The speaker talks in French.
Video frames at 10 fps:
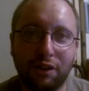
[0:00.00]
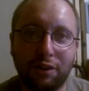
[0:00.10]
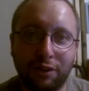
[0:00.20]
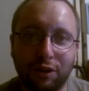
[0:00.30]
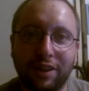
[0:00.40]
leurs
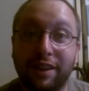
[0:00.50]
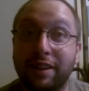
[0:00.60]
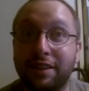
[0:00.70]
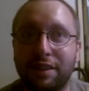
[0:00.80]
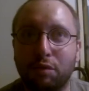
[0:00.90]
terrines
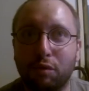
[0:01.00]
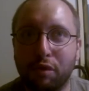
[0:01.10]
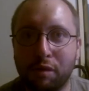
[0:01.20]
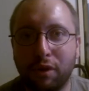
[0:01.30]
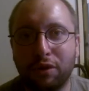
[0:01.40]
terrine qu'ils
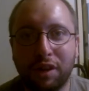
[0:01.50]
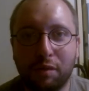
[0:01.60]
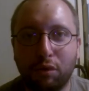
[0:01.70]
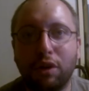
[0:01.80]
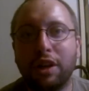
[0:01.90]
proposent pas en
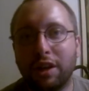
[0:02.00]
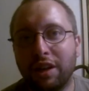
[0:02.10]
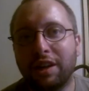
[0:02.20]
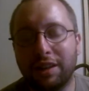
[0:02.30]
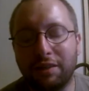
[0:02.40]
expo,
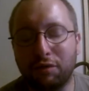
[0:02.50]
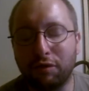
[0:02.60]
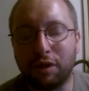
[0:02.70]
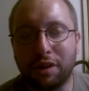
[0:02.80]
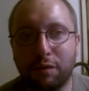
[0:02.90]
qui
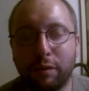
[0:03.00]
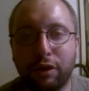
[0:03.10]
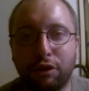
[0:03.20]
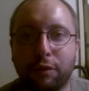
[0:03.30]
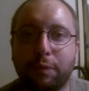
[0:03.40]
font forcément
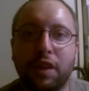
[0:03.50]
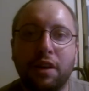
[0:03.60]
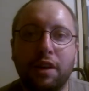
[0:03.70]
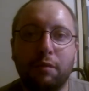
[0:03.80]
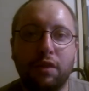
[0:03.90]
malheur.
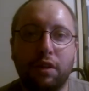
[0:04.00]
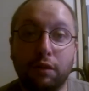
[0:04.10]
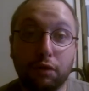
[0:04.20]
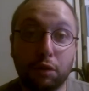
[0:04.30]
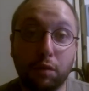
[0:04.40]
Mais
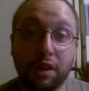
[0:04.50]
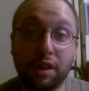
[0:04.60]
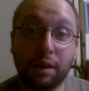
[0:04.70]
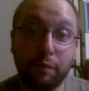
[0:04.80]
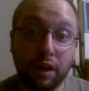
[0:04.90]
non, franchement, c'était
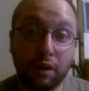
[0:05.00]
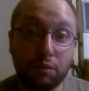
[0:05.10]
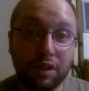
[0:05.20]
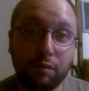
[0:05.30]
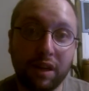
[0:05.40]
sympa,
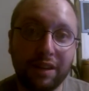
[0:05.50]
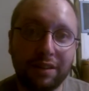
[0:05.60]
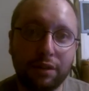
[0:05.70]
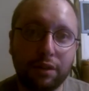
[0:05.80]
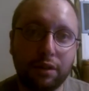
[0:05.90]
une petite
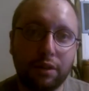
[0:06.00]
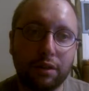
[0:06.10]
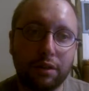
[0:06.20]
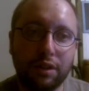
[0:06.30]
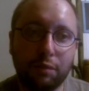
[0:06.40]
balade
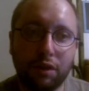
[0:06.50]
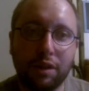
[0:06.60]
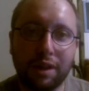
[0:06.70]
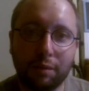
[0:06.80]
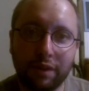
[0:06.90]
qui peut
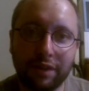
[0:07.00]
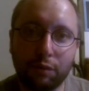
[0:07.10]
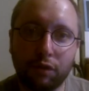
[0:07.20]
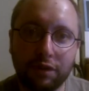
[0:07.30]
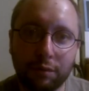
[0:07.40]
être sympa
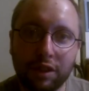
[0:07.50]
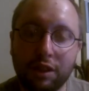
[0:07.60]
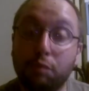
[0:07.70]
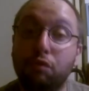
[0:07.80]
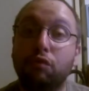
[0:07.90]
vraiment en
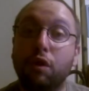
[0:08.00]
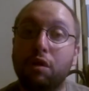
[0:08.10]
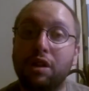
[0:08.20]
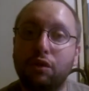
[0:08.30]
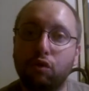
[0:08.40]
famille. J'ai pu voir
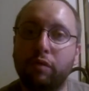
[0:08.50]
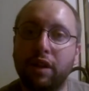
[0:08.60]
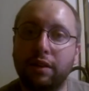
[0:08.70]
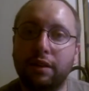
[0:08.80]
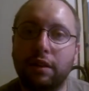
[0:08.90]
aussi
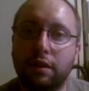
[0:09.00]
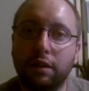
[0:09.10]
Toupette et,